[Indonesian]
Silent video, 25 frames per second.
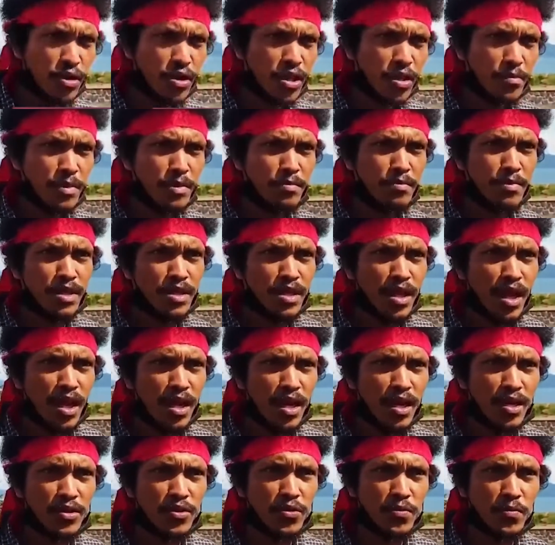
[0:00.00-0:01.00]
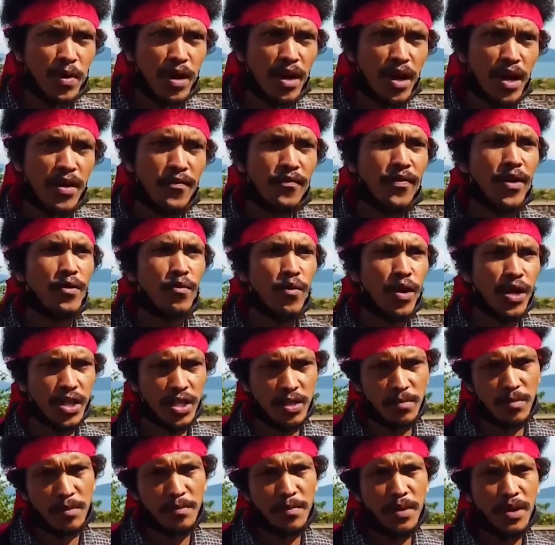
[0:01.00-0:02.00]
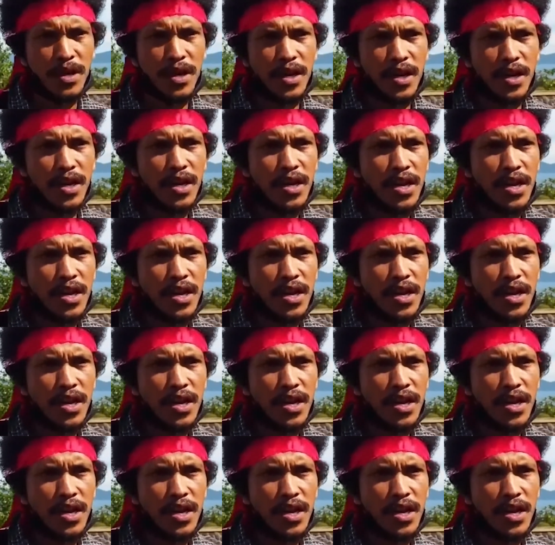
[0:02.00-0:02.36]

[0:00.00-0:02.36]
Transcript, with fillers: kita meminta agar supaya evaluasi BPD